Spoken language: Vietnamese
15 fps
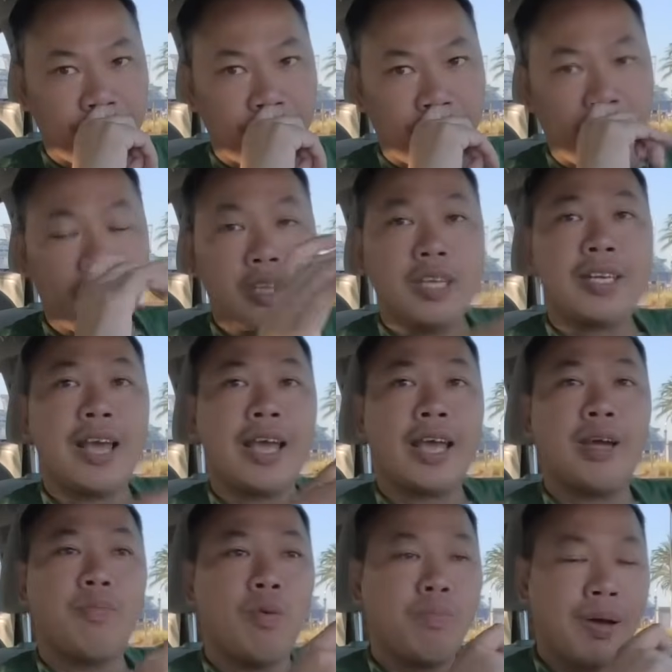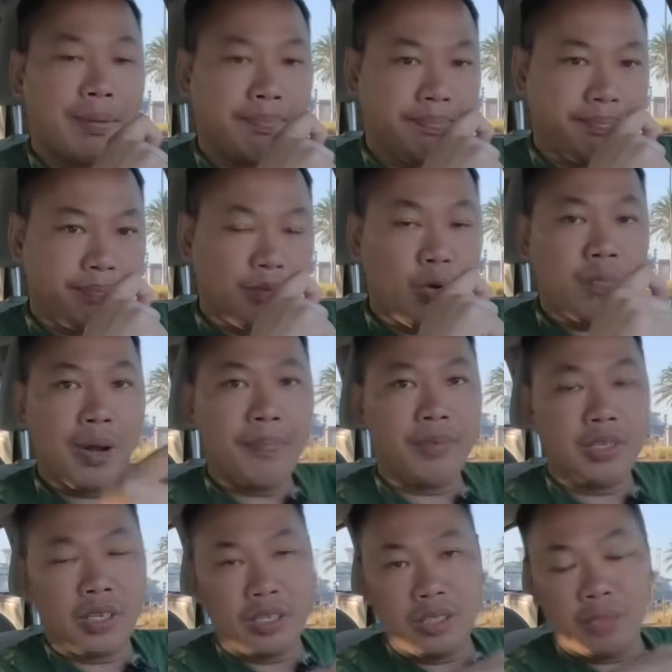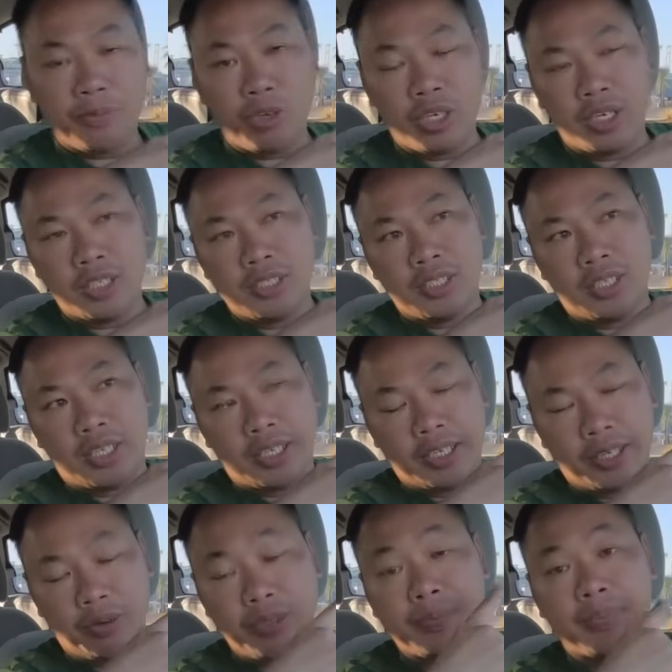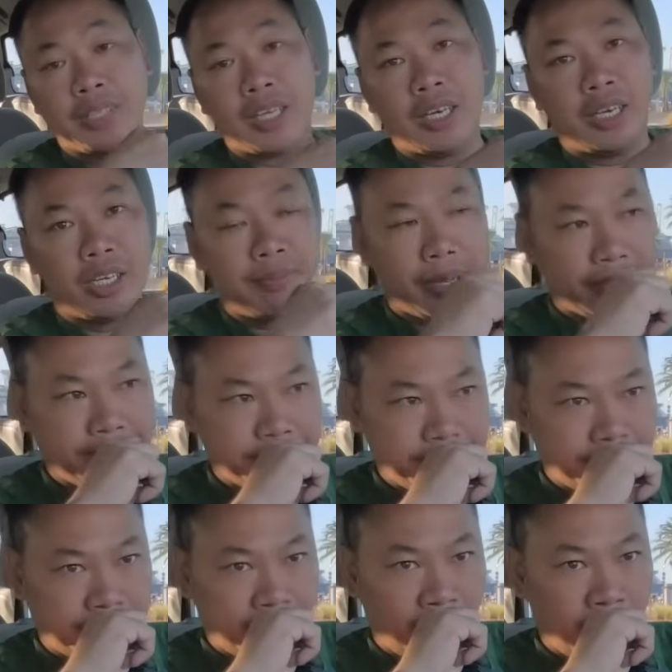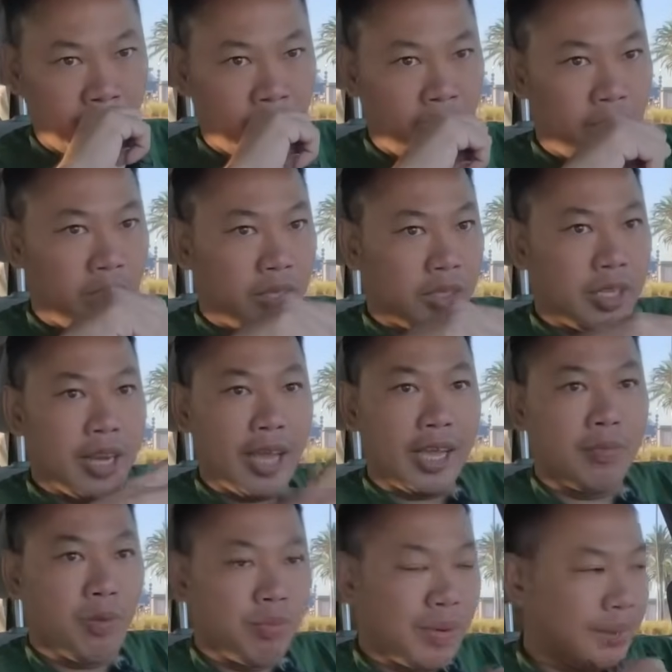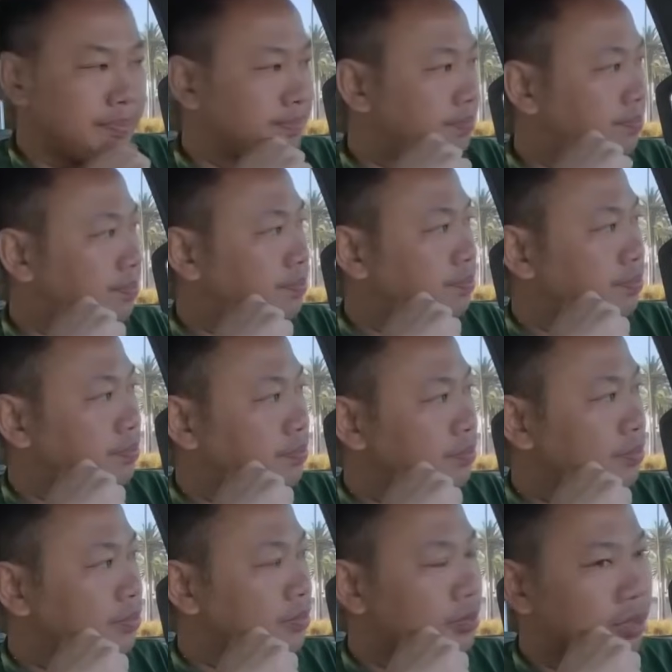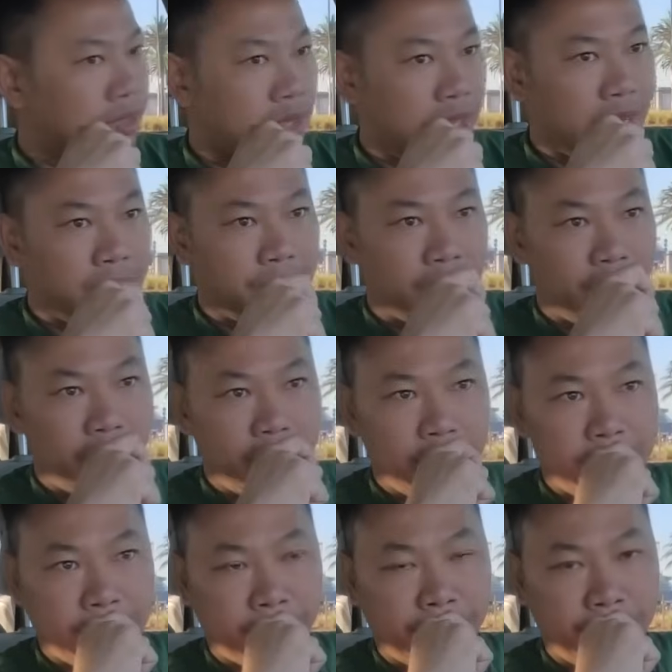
tự nhiên đang ăn bún mắm bún mắm ở trên đường Brookhurst với lời ờ, Westminster này các bạn thì đang ăn bún mắm cái em nói ờ,